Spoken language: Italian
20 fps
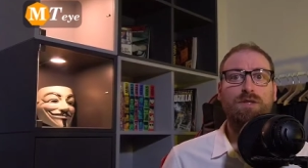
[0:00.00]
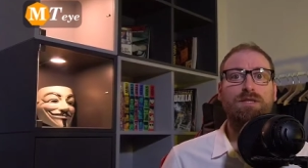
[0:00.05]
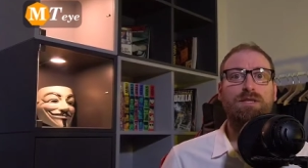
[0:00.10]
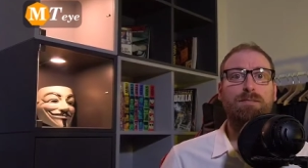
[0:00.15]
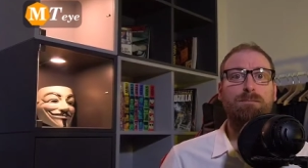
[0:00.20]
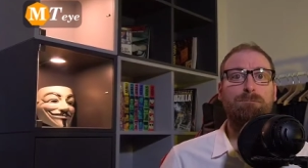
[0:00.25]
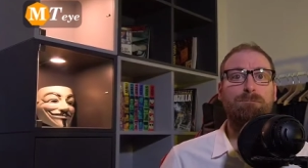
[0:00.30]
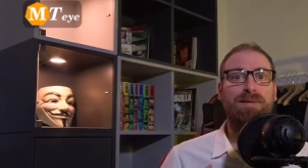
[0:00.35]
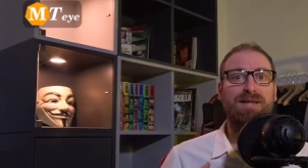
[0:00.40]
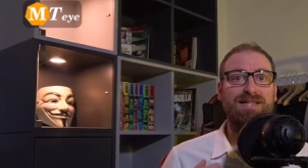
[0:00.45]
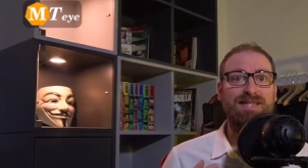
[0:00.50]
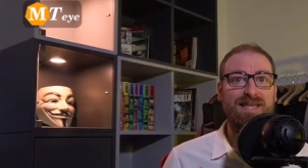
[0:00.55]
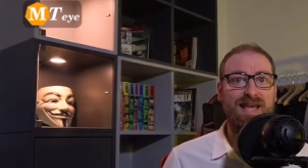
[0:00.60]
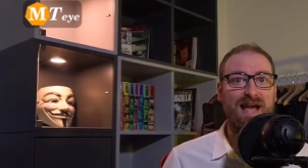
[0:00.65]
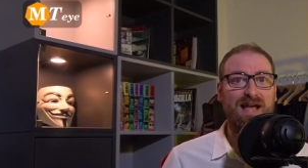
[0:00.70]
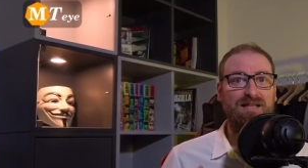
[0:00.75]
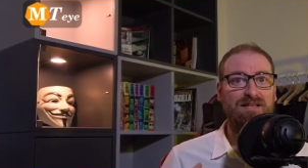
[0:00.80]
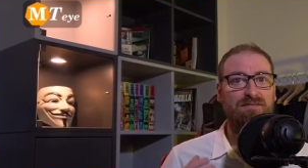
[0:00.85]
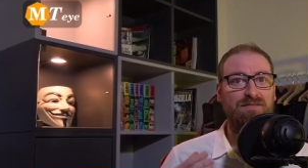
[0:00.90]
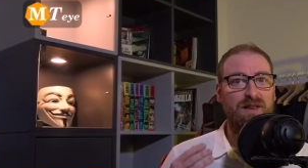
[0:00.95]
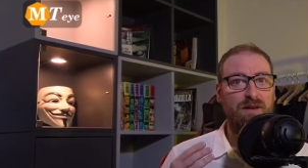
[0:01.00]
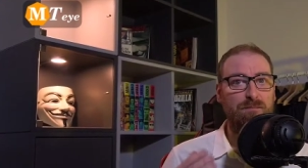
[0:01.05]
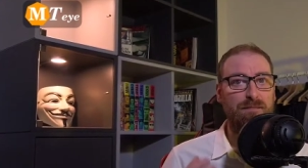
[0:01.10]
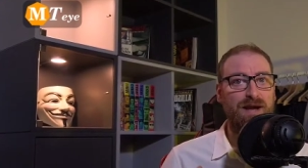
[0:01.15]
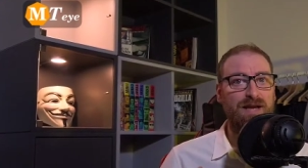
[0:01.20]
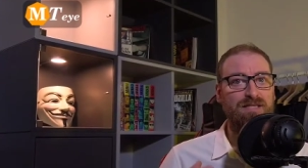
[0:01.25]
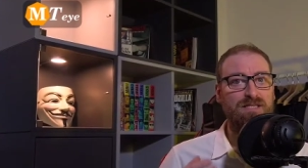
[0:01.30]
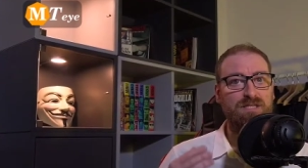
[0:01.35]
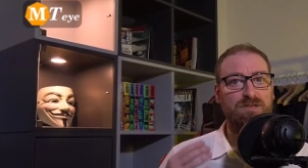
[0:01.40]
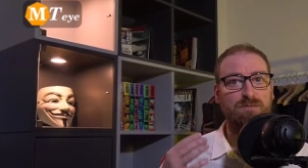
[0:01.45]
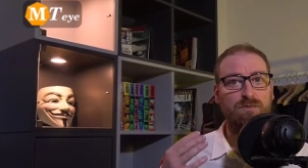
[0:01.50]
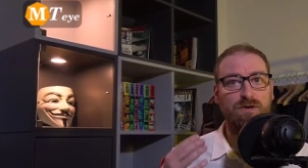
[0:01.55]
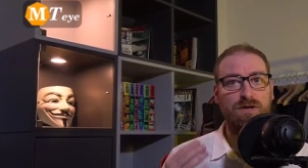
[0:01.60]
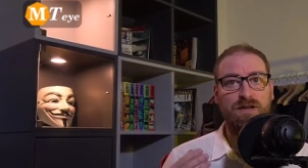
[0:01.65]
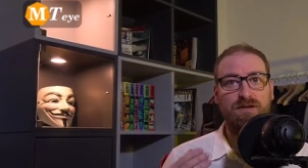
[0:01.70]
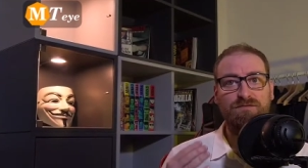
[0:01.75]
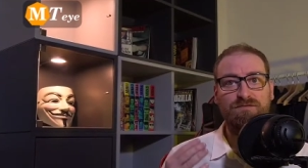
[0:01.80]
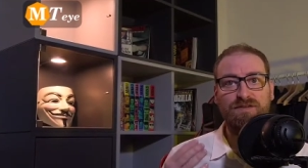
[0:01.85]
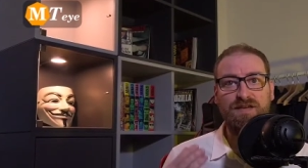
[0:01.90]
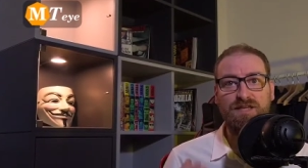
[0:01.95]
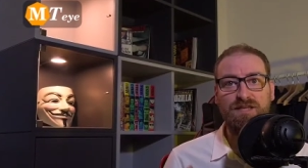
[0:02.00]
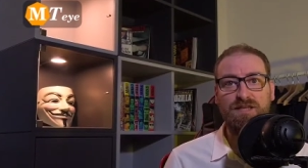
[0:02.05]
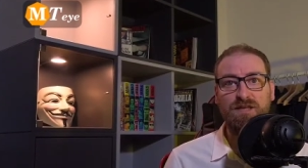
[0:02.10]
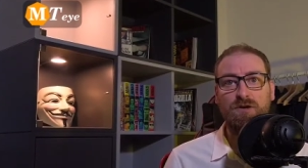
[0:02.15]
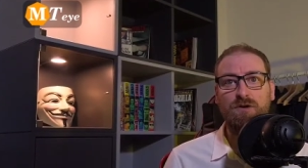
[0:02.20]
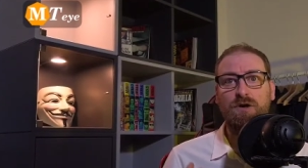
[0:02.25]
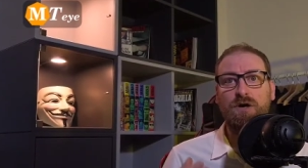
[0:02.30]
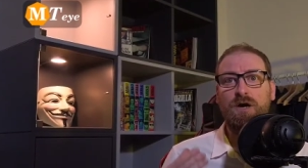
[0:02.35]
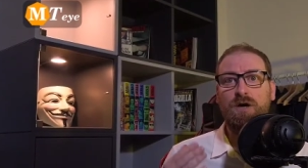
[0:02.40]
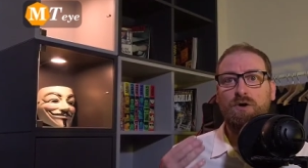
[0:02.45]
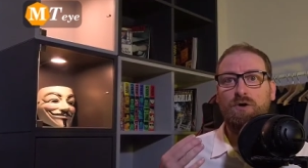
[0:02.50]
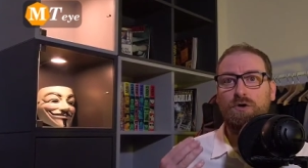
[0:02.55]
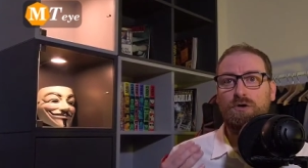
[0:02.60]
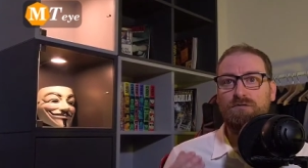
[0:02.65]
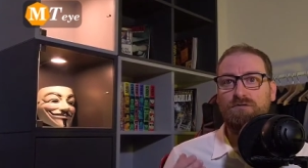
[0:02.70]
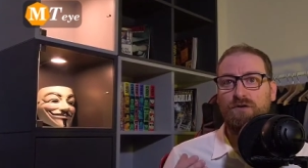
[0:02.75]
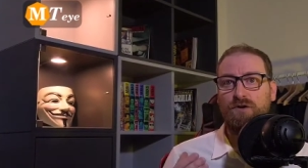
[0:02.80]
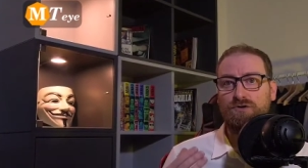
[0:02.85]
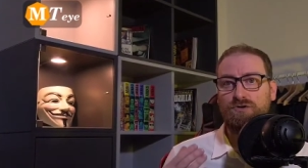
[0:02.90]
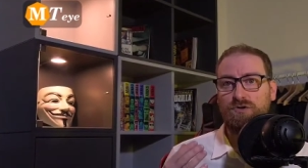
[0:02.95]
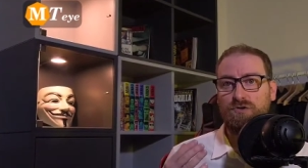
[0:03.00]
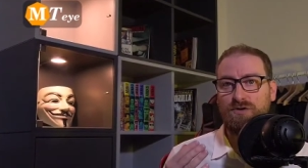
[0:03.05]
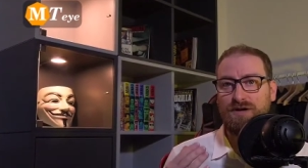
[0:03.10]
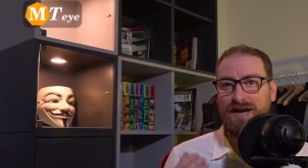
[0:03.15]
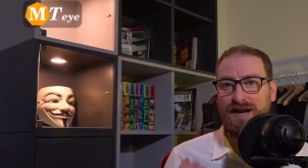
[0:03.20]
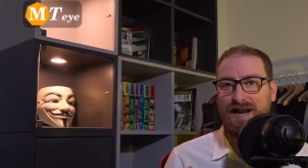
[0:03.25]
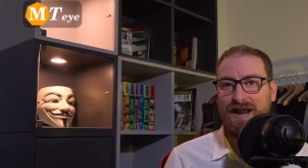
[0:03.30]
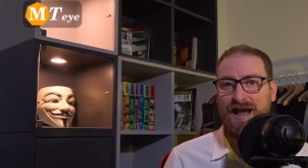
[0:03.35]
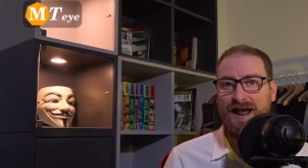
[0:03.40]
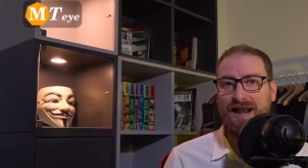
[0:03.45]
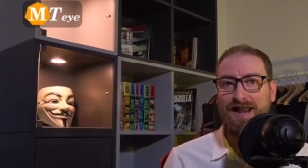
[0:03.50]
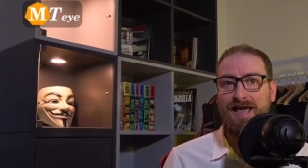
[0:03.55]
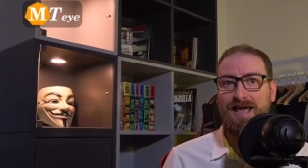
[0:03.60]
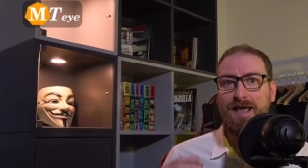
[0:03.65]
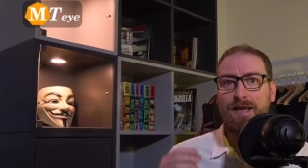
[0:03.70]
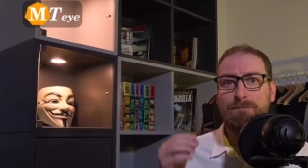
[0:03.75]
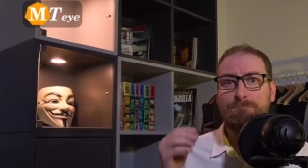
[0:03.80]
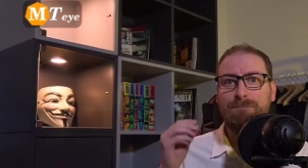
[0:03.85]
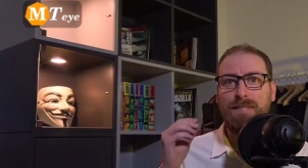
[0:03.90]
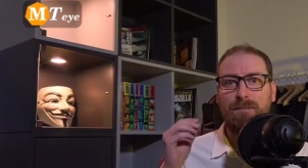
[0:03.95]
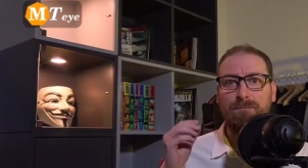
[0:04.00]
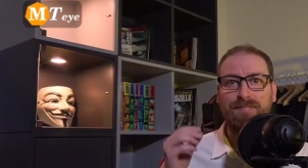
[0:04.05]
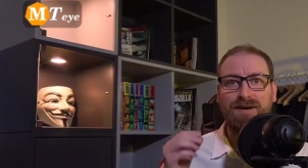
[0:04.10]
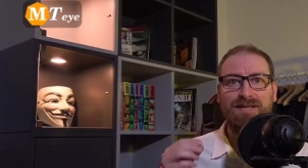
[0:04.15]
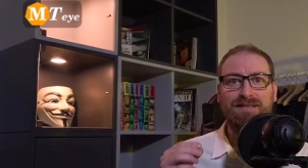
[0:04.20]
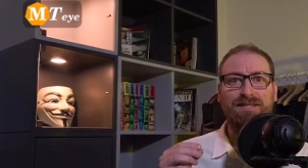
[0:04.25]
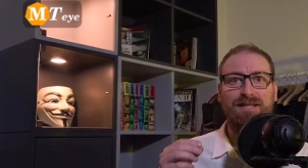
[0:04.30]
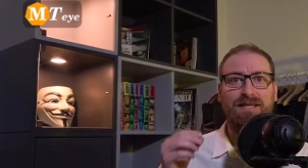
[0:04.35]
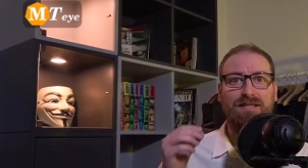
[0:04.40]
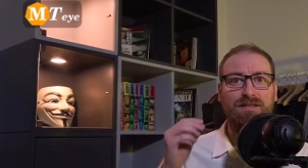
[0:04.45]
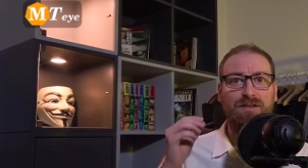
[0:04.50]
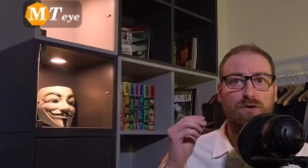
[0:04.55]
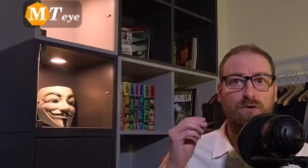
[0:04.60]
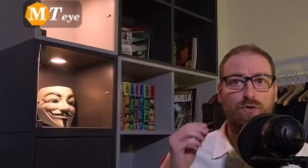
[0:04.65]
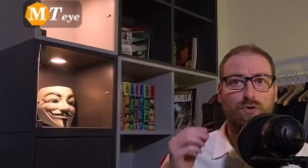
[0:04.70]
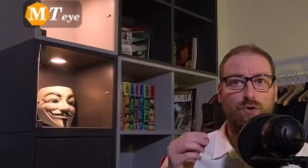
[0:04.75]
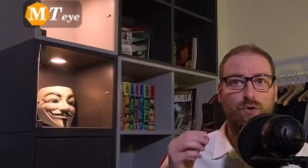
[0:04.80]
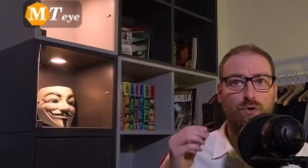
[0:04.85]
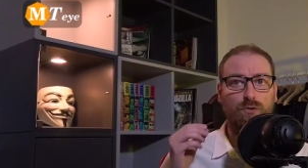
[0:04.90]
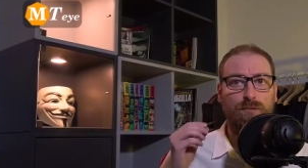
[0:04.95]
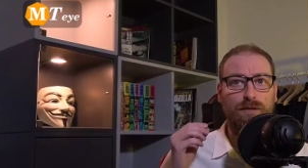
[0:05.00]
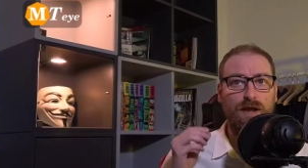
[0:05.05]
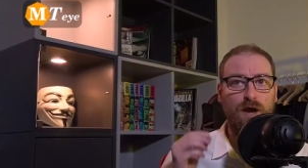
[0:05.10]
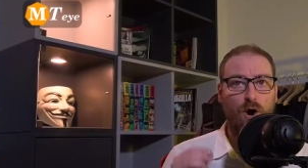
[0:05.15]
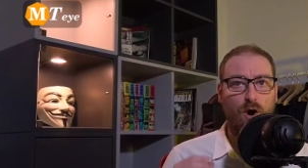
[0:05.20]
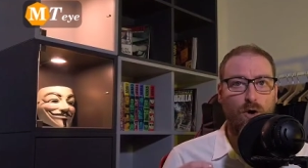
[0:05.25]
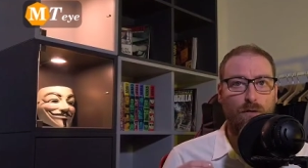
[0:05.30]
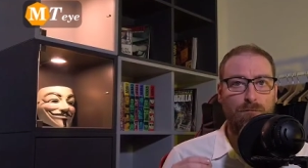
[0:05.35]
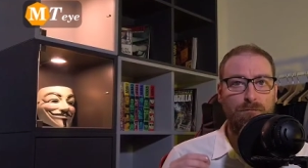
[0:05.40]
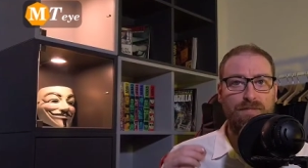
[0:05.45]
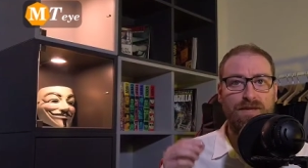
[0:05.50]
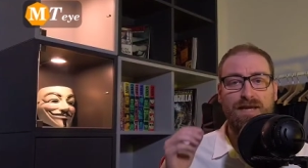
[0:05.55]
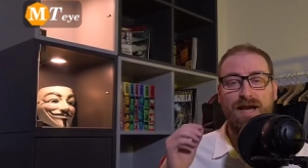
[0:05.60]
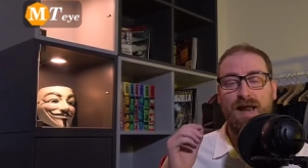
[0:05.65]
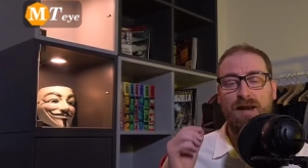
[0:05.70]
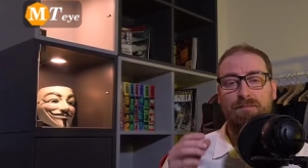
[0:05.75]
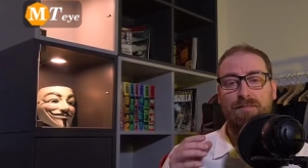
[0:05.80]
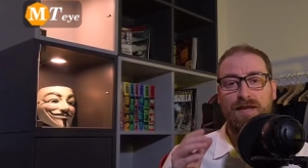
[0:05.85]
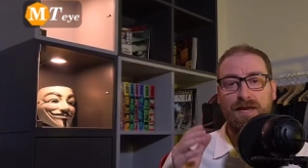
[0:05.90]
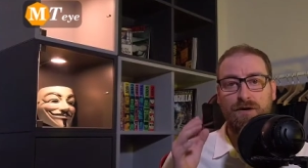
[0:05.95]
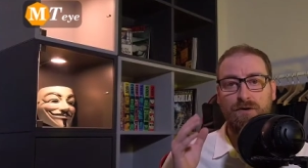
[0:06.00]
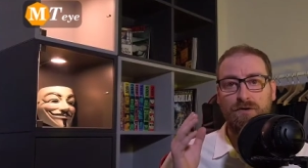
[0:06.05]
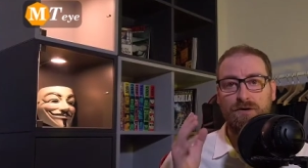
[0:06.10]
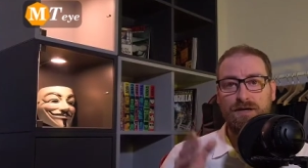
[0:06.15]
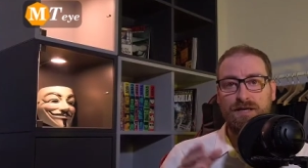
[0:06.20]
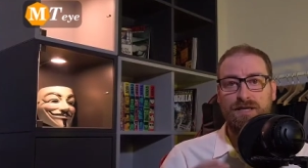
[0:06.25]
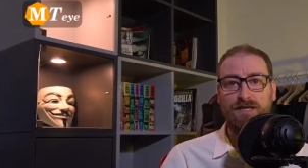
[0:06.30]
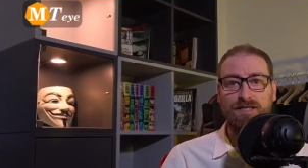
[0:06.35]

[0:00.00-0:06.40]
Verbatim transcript: Quindi impegnatevi al massimo nel video con il vostro canale, ma prendetelo come hobby, almeno